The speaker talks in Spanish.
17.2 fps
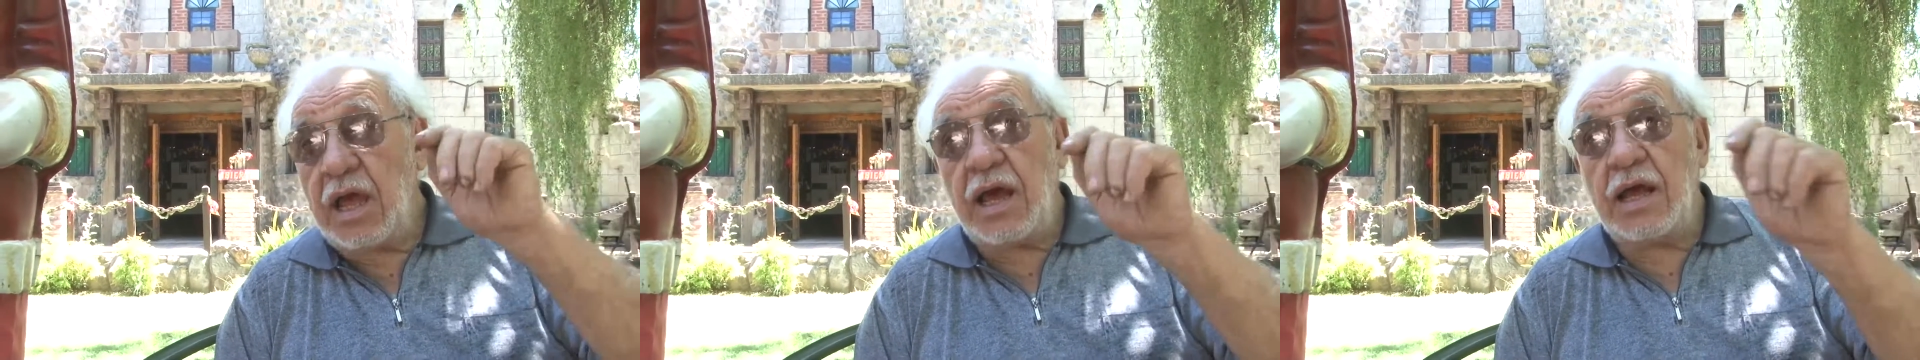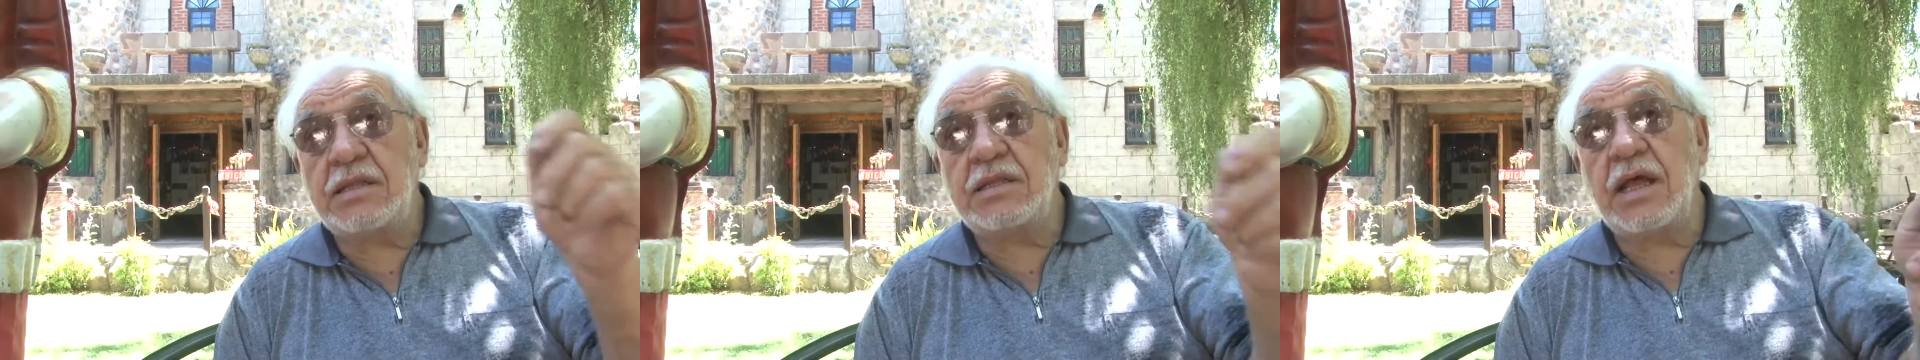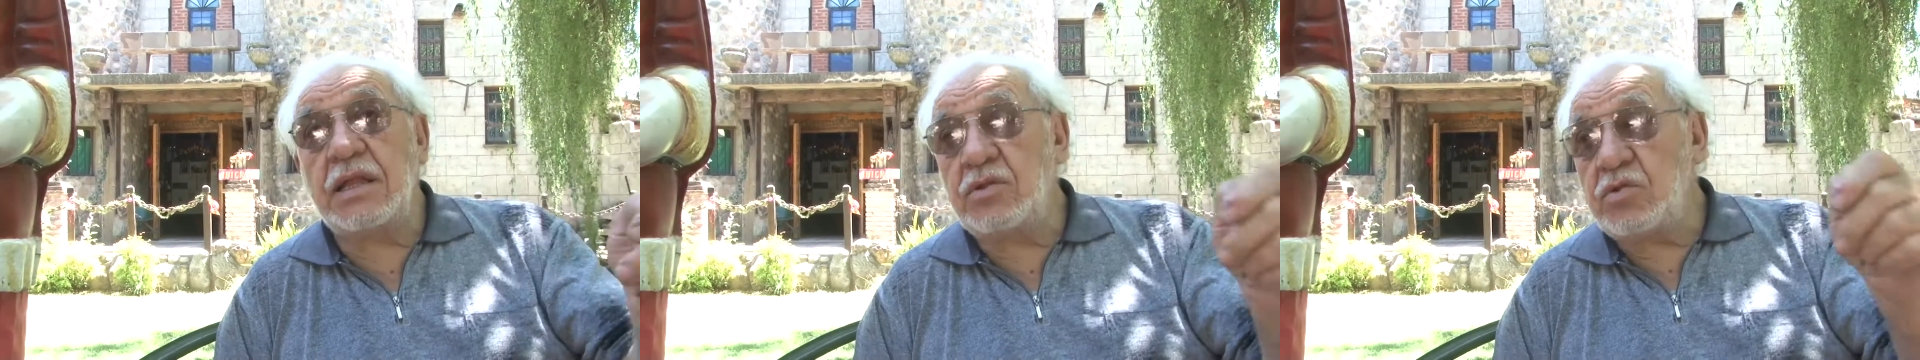
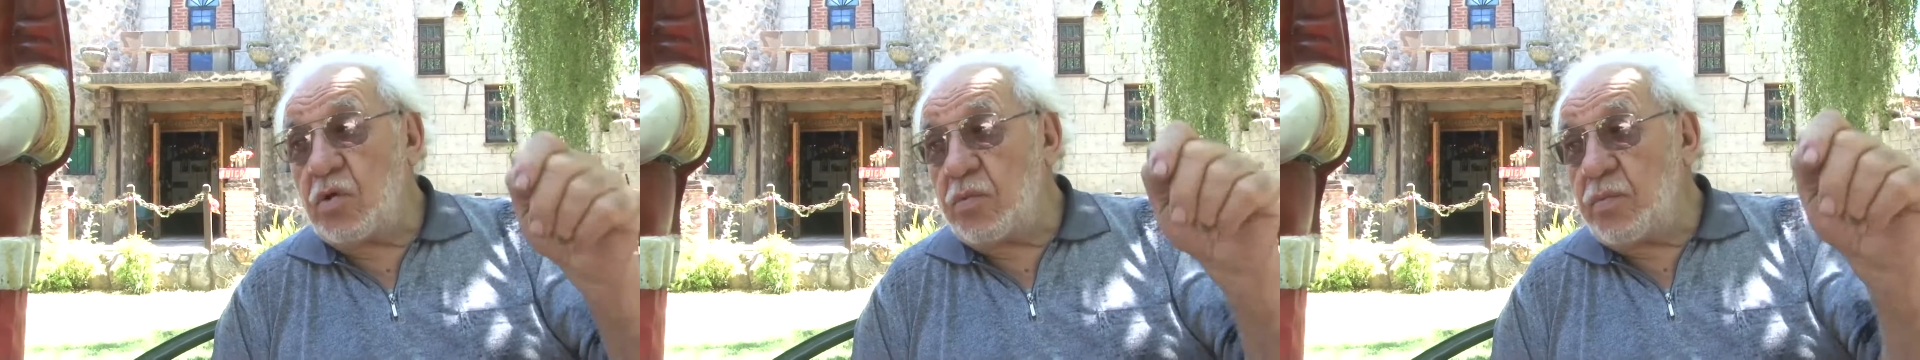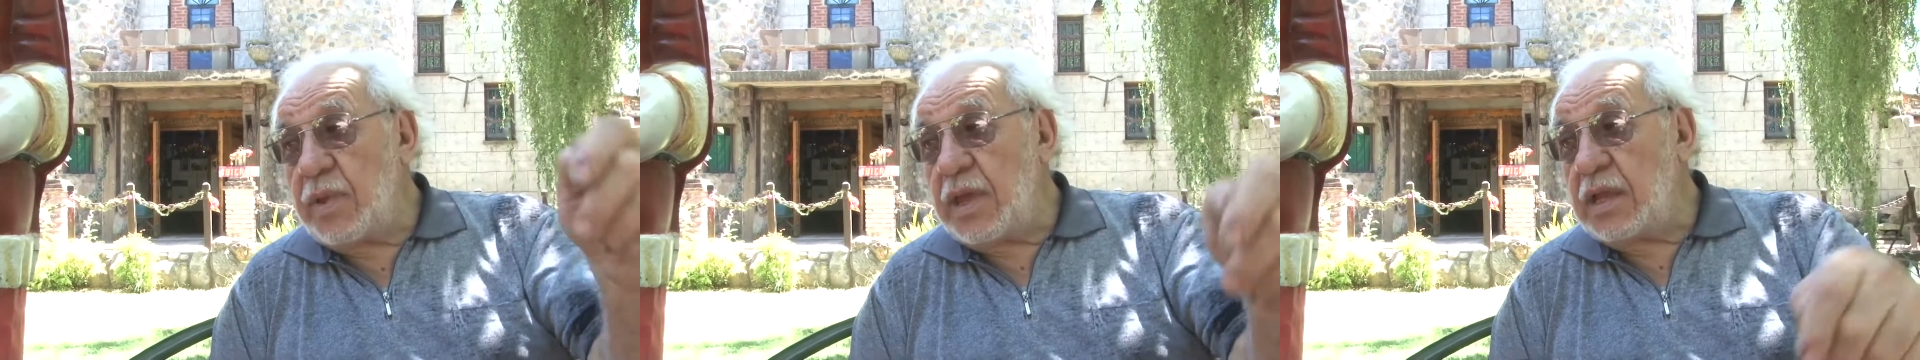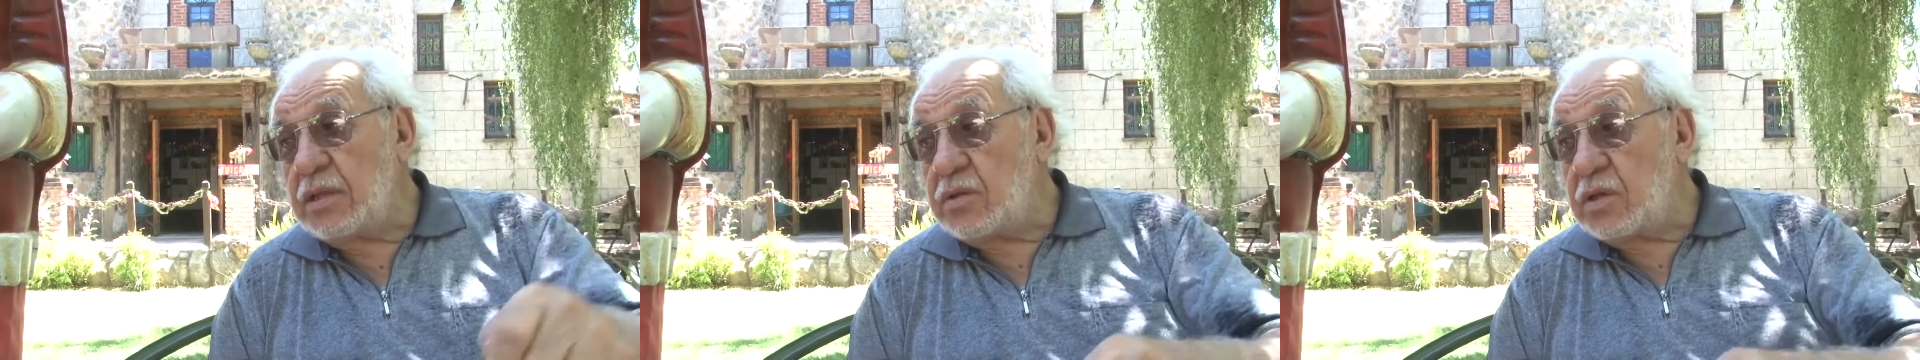a tantos
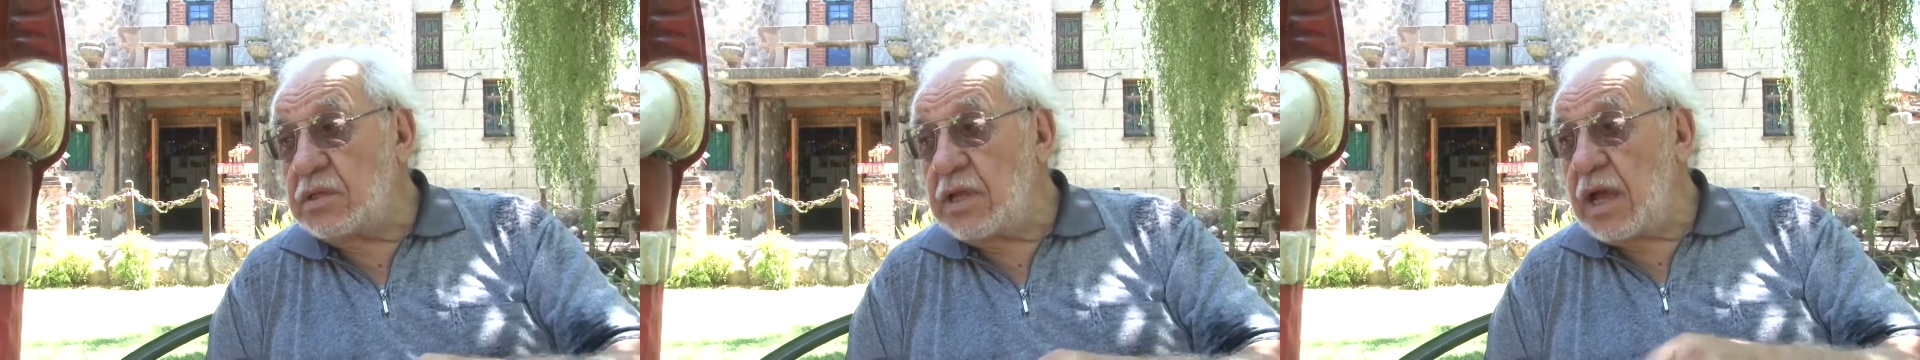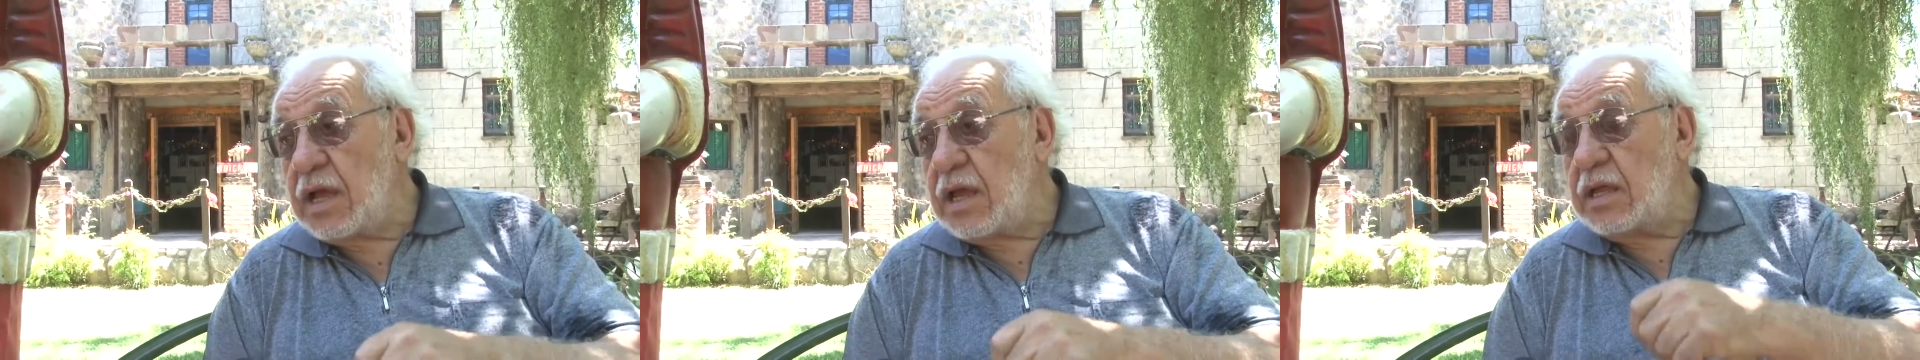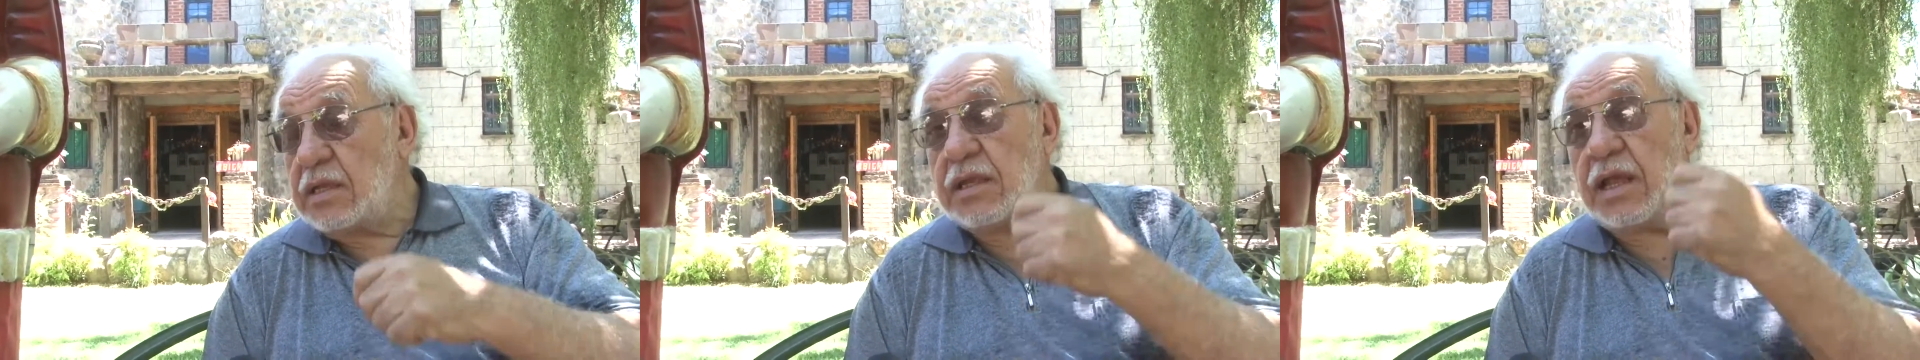metros, está,
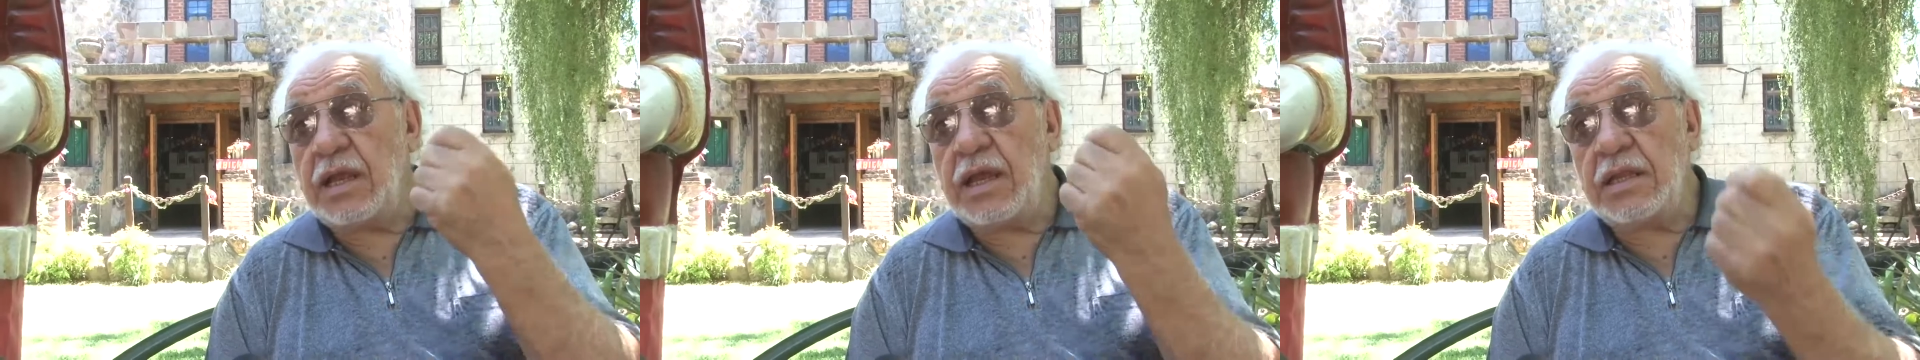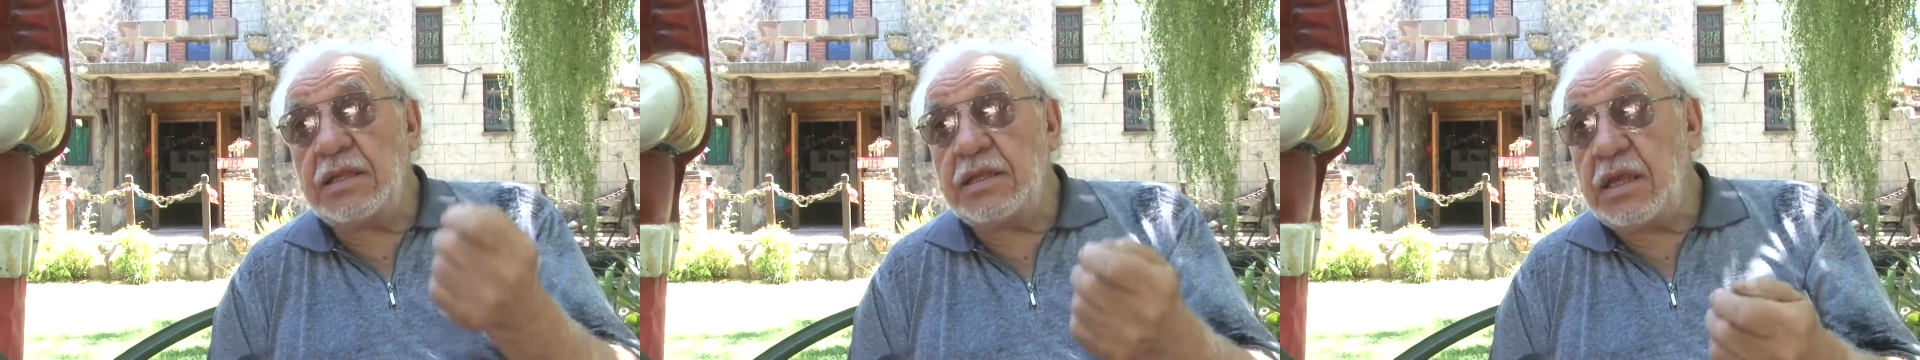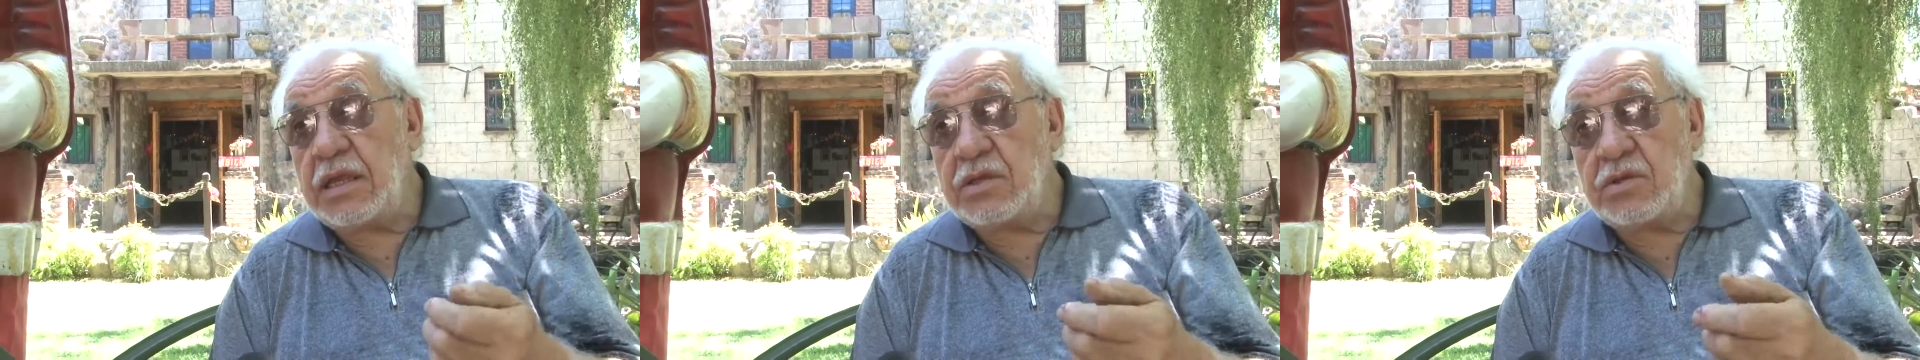está el
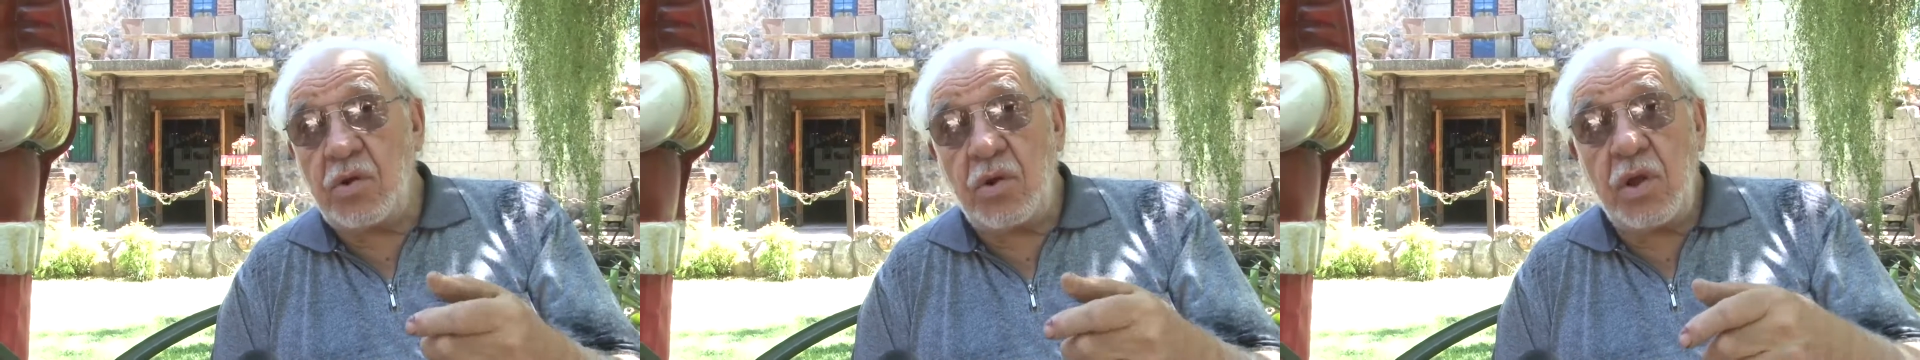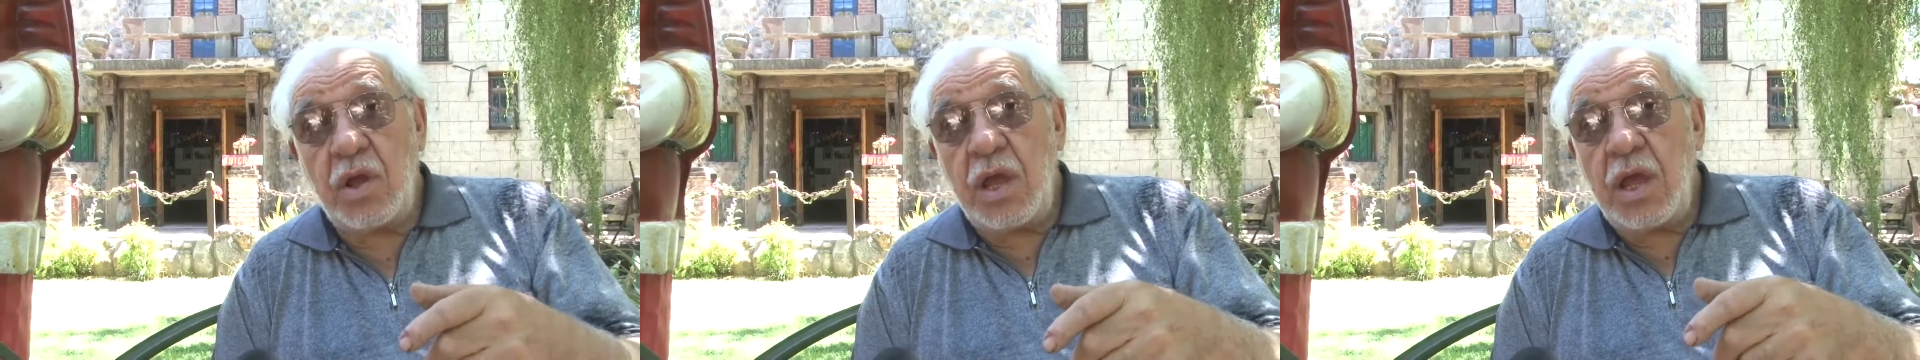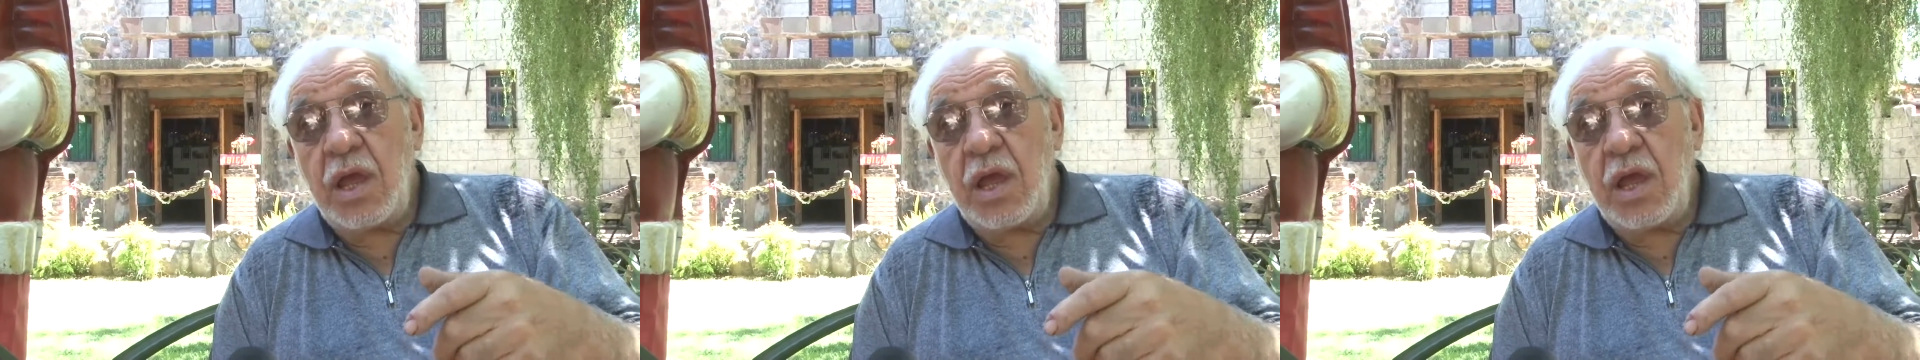castillo.